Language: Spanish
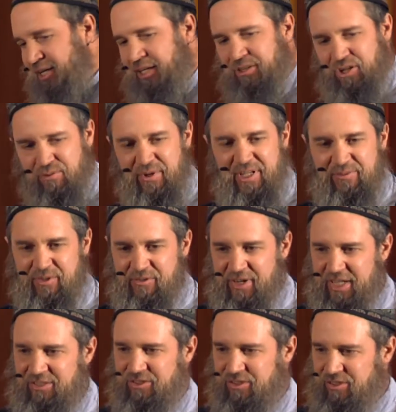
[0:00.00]
Toma de mi
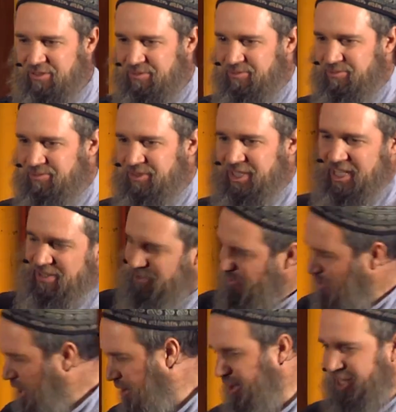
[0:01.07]
brazo y me
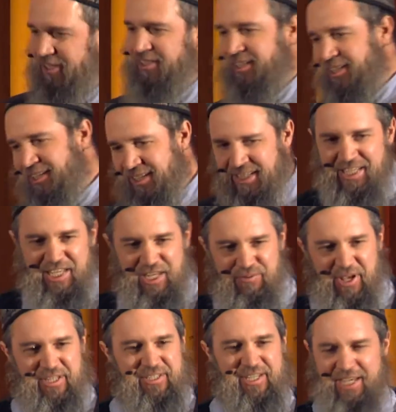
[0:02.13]
mueve y me
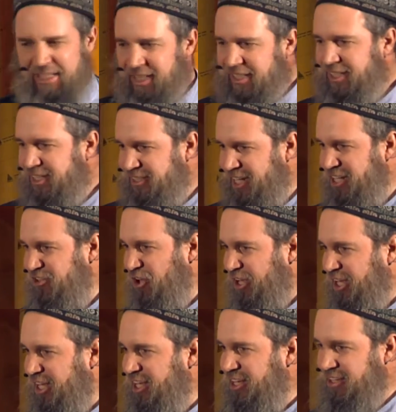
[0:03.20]
dice, ¿qué estás haciendo
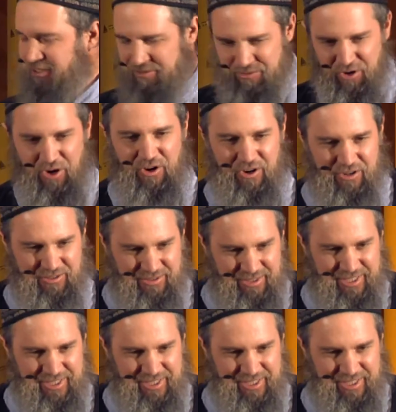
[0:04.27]
aquí, flojo?